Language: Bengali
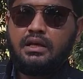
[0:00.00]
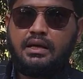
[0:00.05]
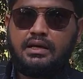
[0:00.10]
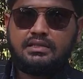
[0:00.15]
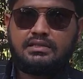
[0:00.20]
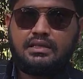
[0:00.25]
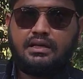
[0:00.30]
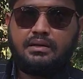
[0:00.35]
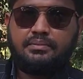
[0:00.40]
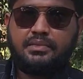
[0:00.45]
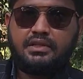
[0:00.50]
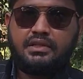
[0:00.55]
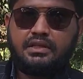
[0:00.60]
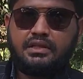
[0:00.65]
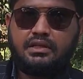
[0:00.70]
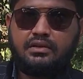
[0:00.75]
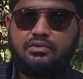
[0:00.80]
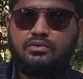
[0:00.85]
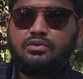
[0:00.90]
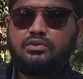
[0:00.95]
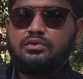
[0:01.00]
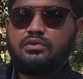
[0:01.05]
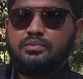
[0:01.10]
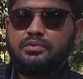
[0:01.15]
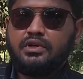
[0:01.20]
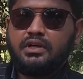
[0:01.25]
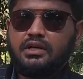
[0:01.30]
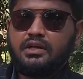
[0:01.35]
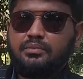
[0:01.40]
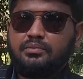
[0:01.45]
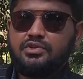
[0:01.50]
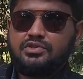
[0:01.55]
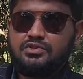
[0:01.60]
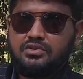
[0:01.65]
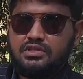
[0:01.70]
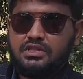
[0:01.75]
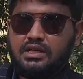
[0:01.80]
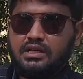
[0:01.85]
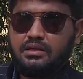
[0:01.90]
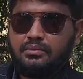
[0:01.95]
আজকে আপনাদেরকে গুরুত্বপূর্ণ একটা
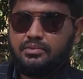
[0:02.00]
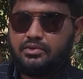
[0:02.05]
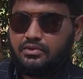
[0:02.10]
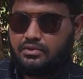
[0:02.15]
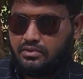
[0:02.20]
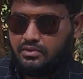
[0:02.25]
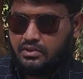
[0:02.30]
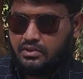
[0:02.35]
বিষয় জানাবো